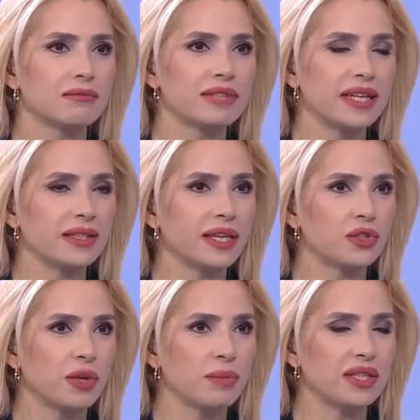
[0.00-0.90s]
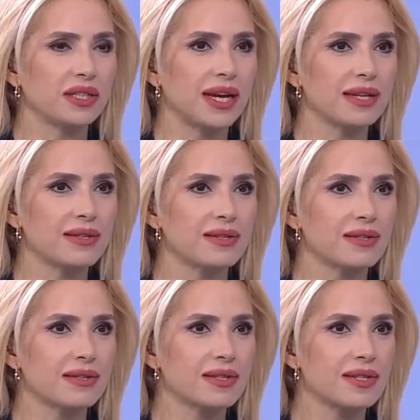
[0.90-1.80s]
renk değişebilirken
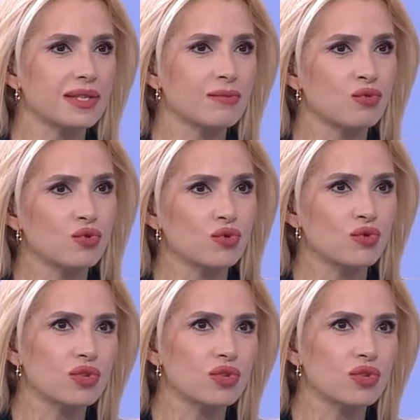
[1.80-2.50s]
siz bu